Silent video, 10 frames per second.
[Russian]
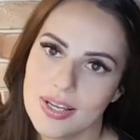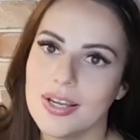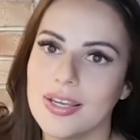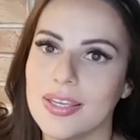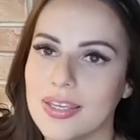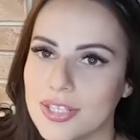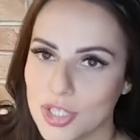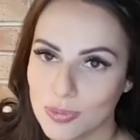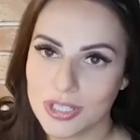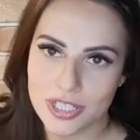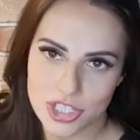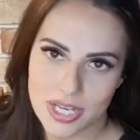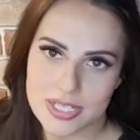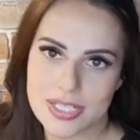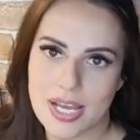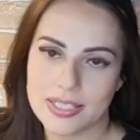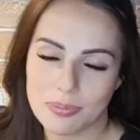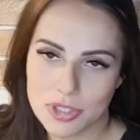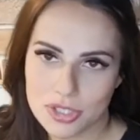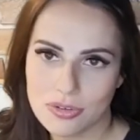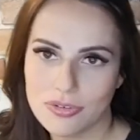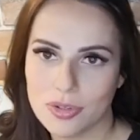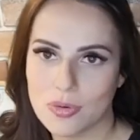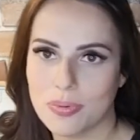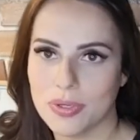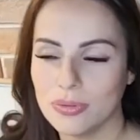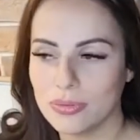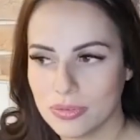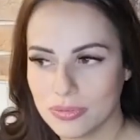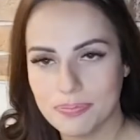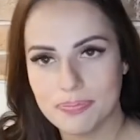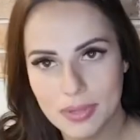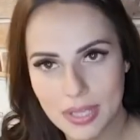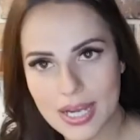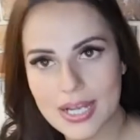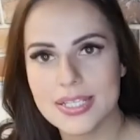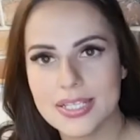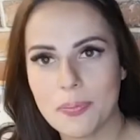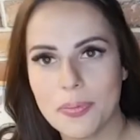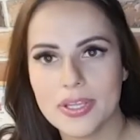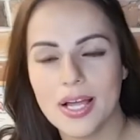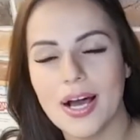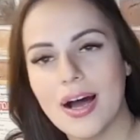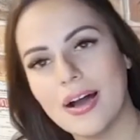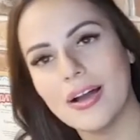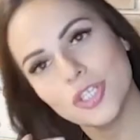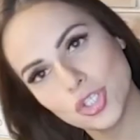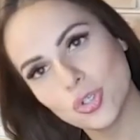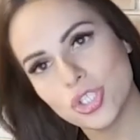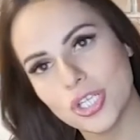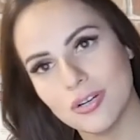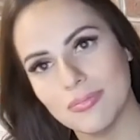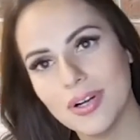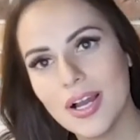и чем он отличается от обычного выкупа. Ну, локация еще чем.